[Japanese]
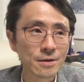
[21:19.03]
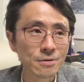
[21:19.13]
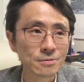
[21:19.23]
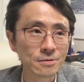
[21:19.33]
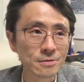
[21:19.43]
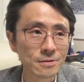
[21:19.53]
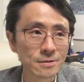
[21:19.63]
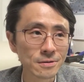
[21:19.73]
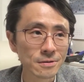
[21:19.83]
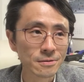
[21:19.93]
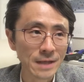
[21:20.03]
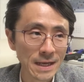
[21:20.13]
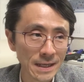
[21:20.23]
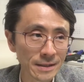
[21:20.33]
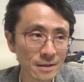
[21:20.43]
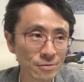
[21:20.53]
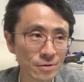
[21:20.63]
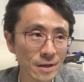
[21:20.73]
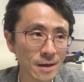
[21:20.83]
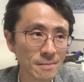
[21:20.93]
よく普段やってること
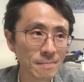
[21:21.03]
で、